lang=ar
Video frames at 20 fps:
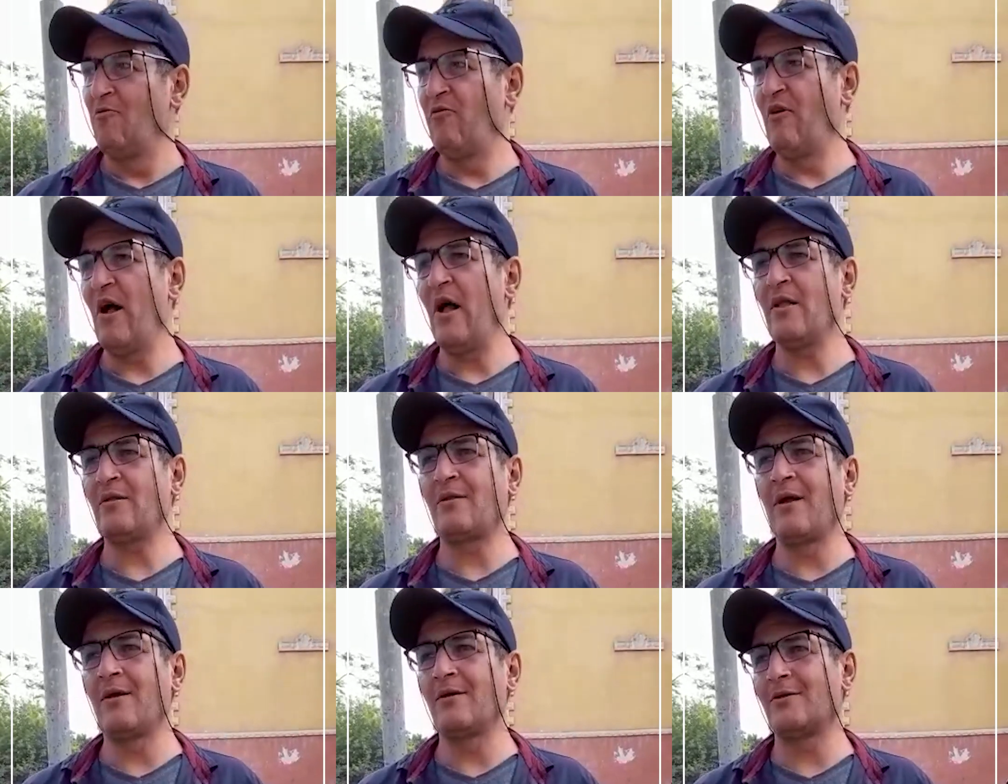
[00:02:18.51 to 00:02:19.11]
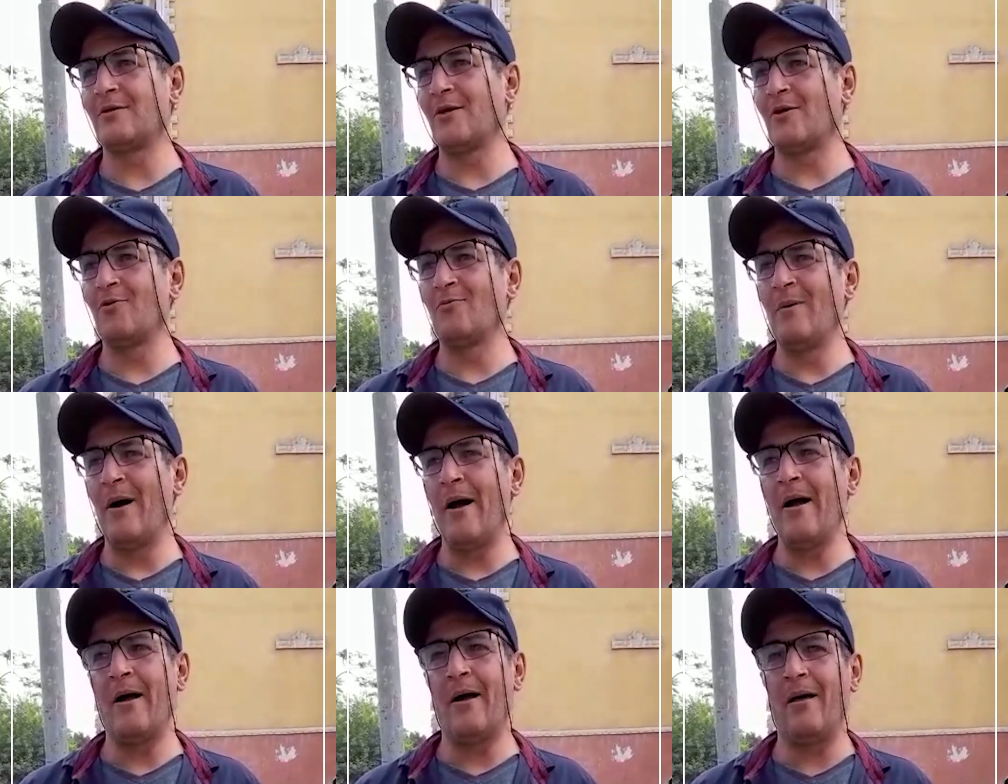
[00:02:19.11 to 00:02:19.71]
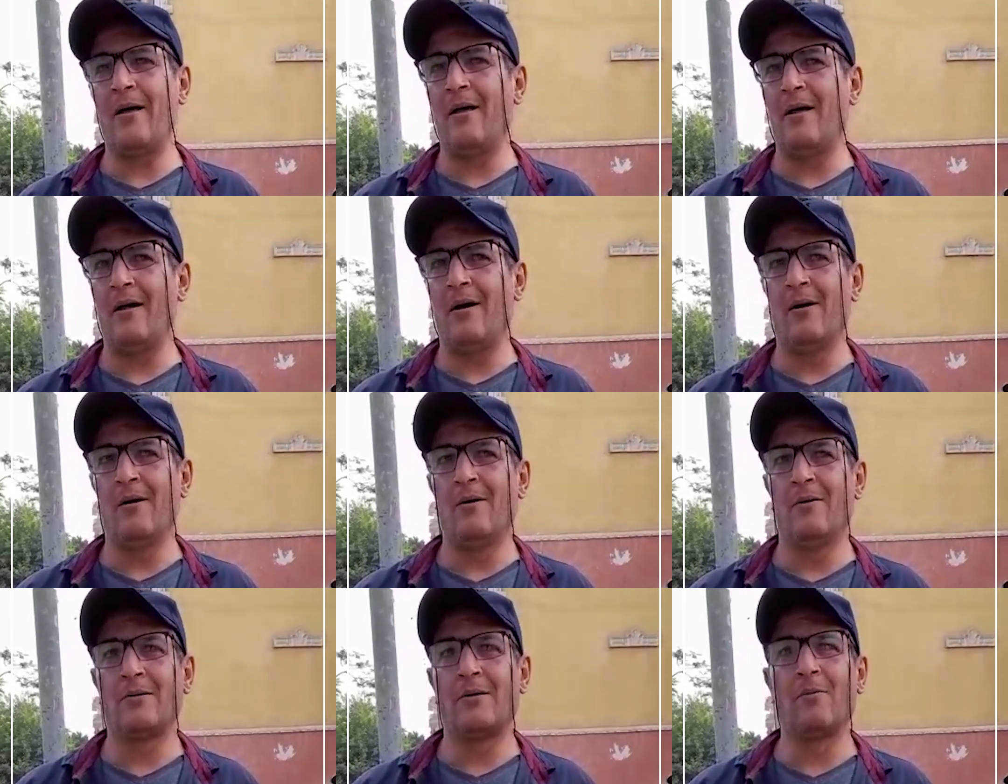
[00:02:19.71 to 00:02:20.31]
فقعدت اهزر
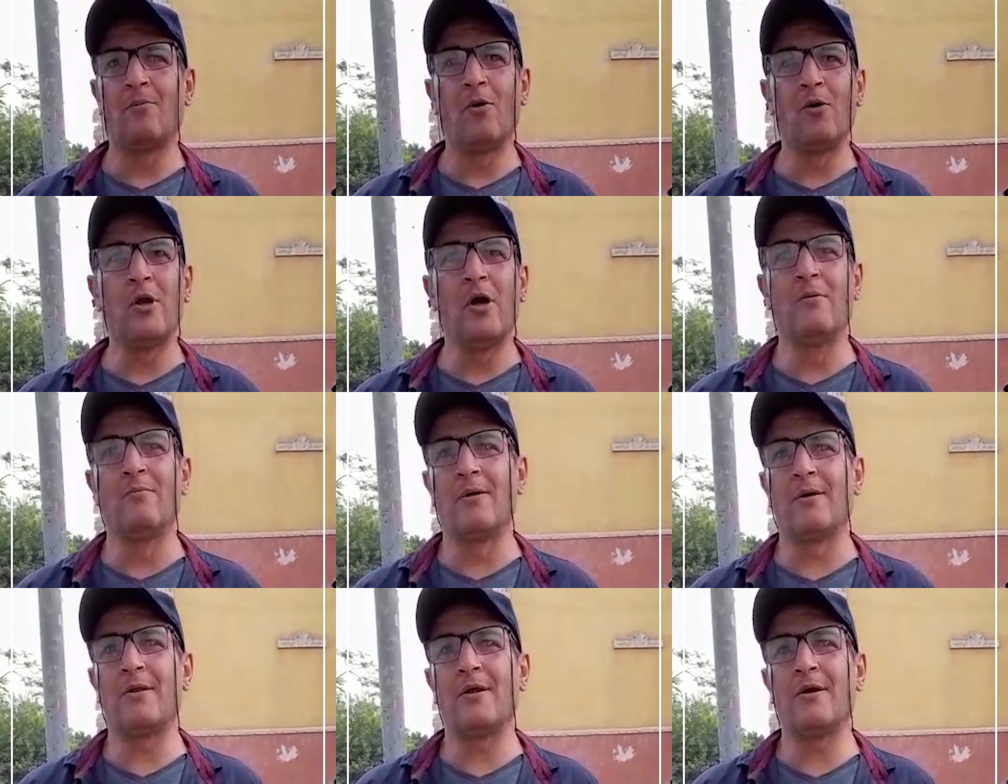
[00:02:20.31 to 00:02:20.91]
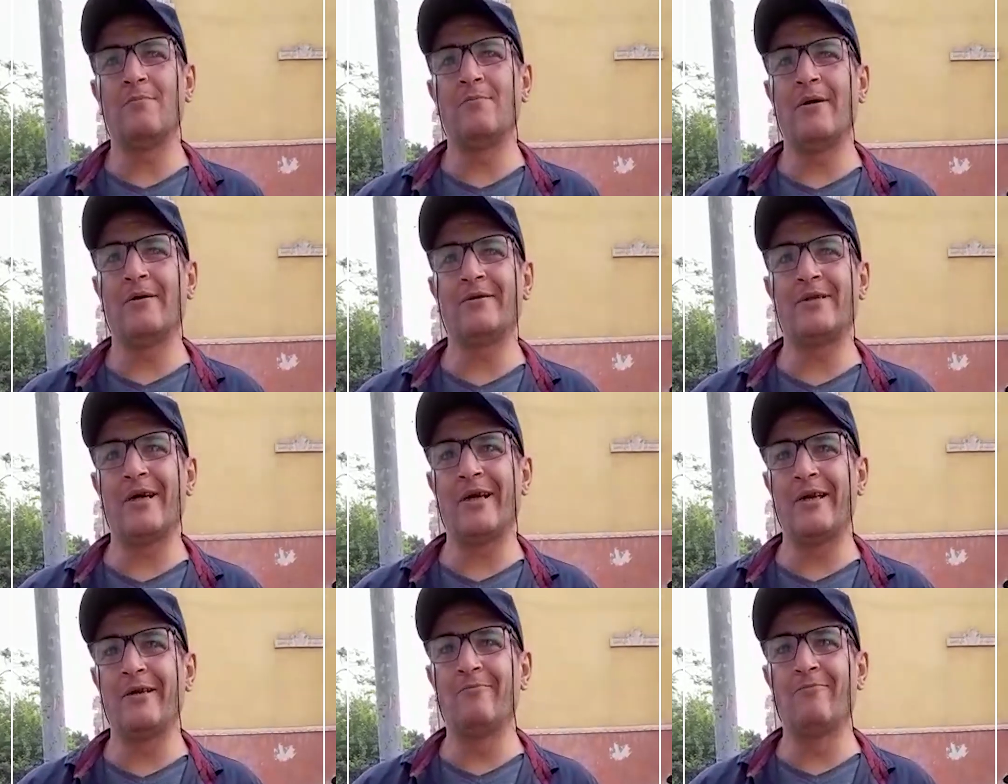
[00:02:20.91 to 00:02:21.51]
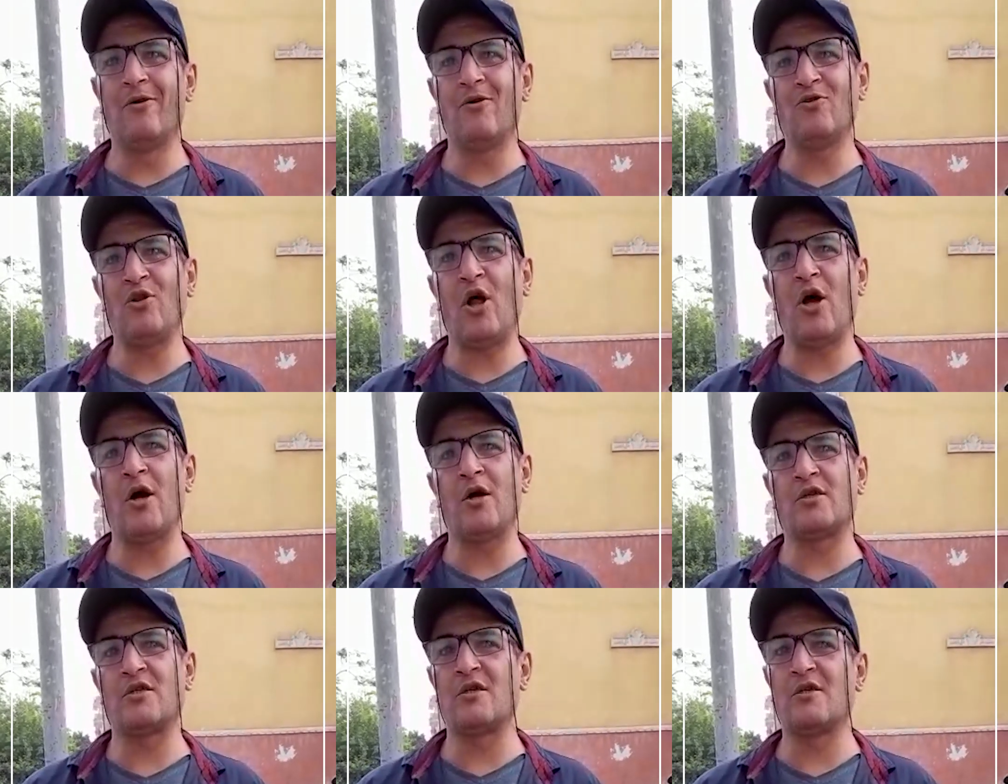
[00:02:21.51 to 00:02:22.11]
معاها طب والله ما انا طالع من عندك غير لما اخد
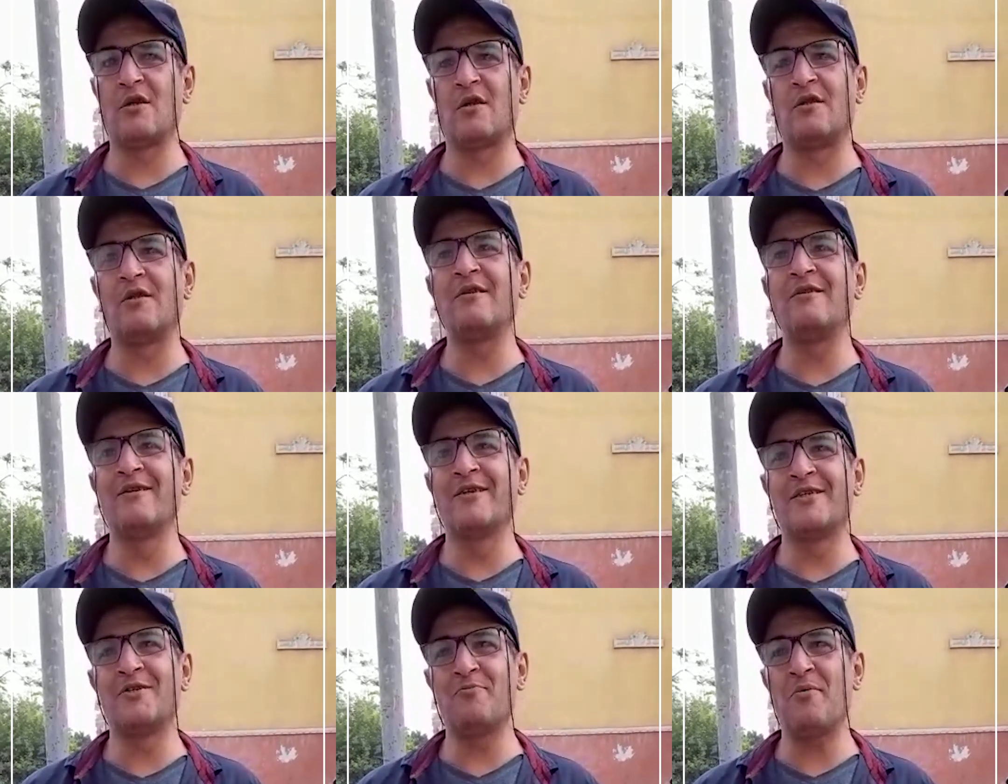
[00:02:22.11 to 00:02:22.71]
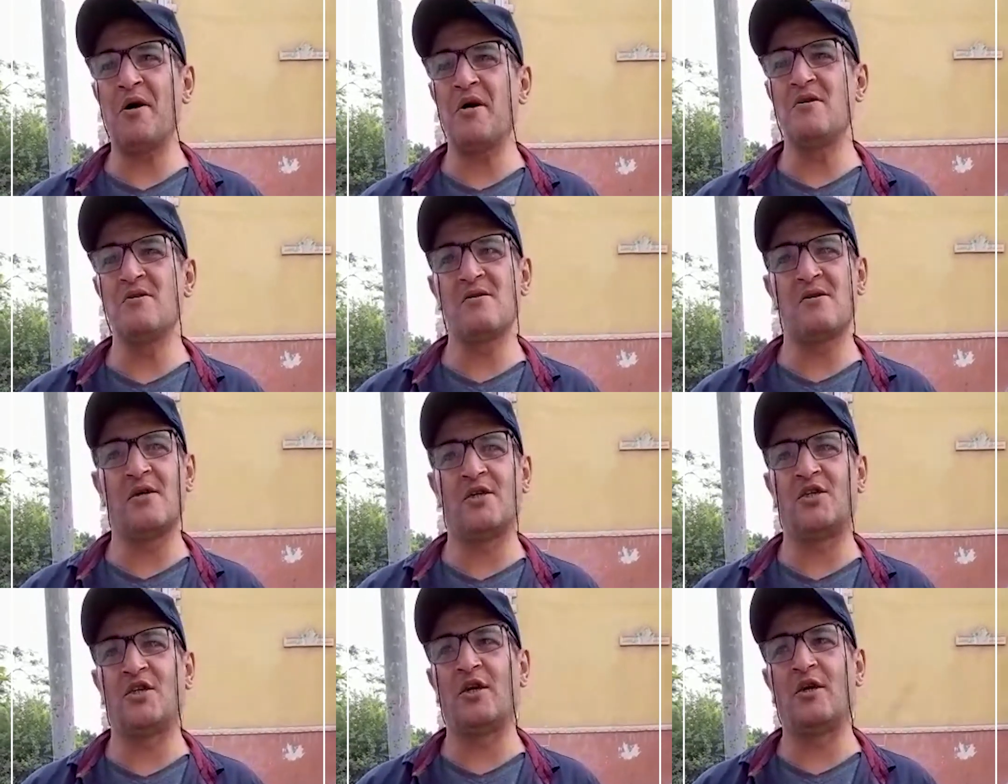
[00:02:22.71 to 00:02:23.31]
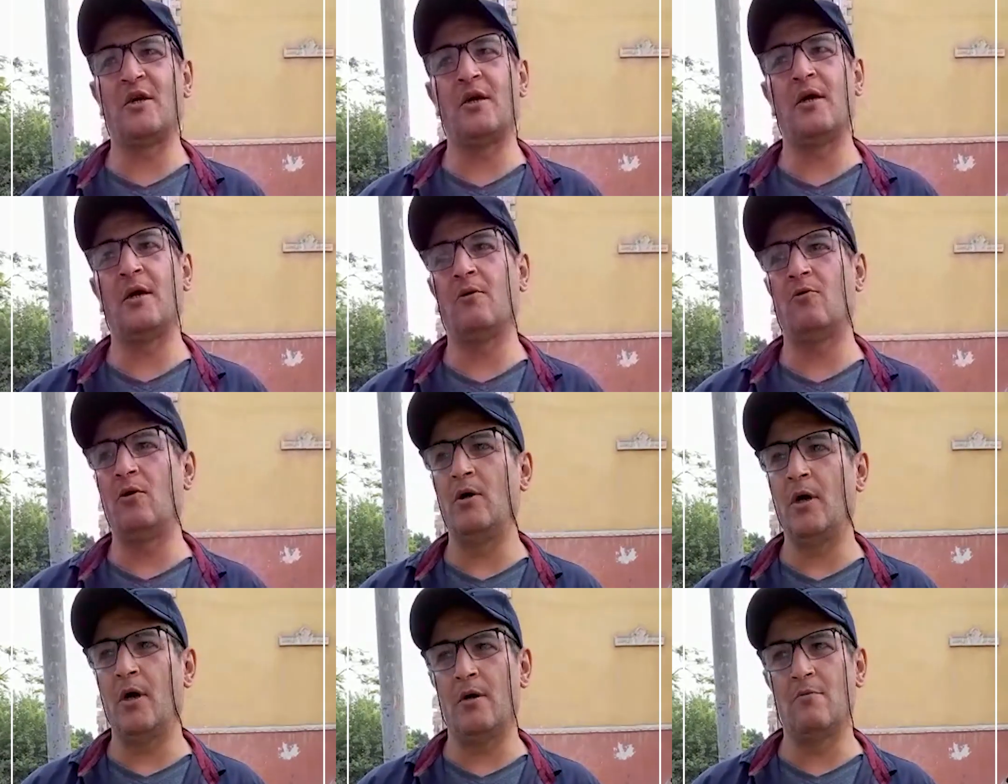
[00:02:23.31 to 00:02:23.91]
حاجه ذكرى ادتني سبحه هي كانت شاريها
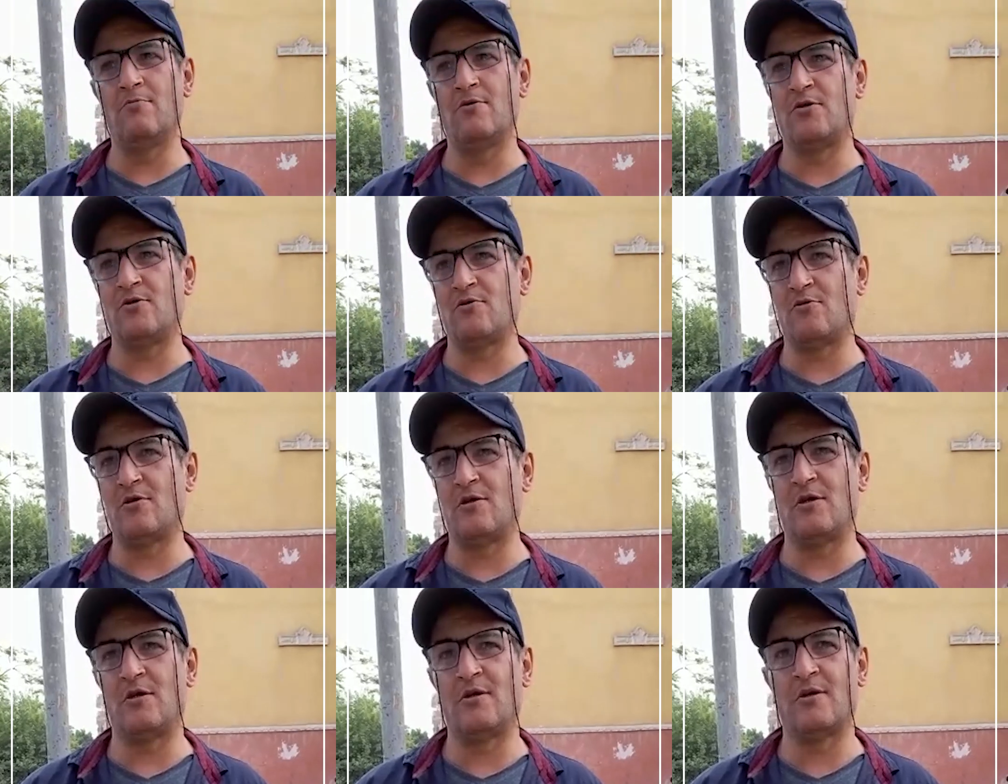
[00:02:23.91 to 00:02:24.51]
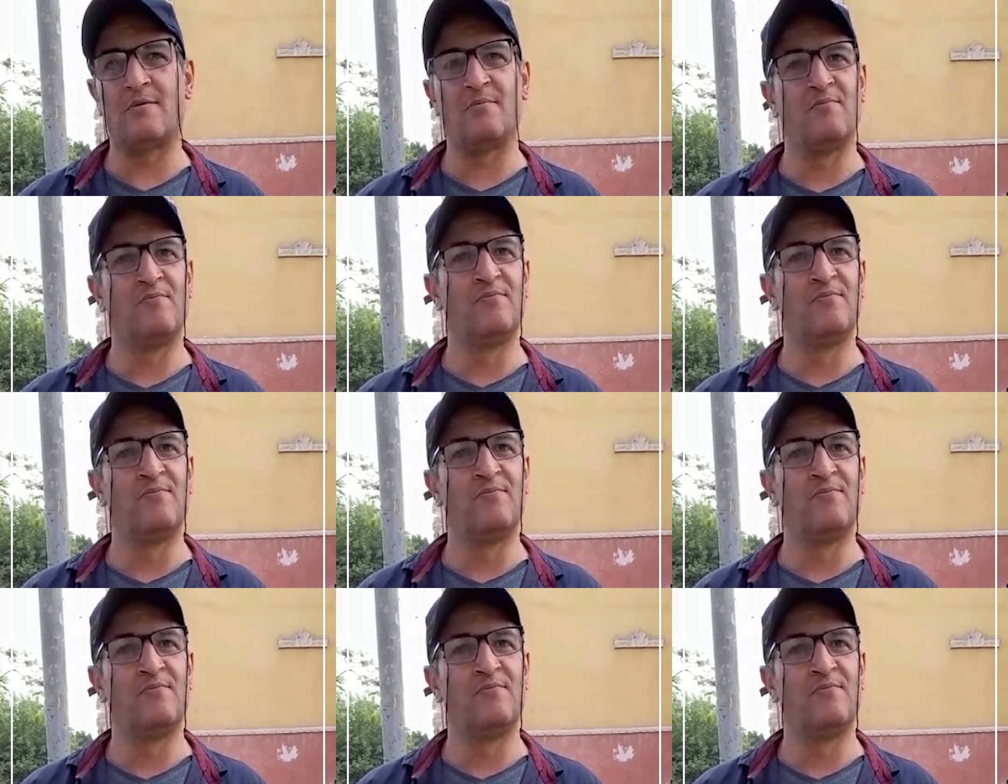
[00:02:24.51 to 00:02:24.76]
وهي جايه من السعوديه